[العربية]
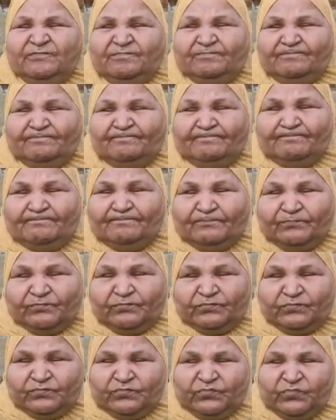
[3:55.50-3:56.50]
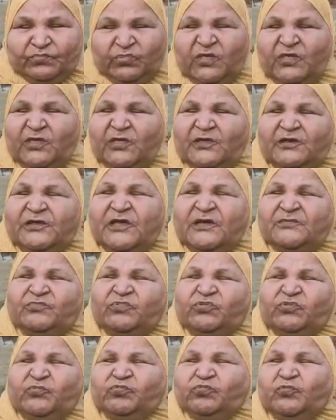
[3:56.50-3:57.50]
امم ما سبتهوش آه لا
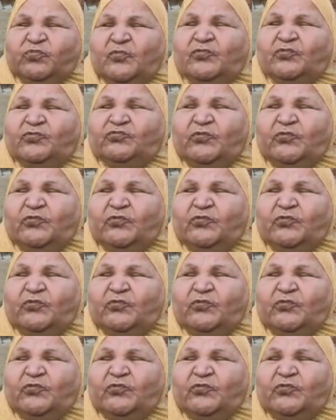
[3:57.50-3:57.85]
ما سبتهوش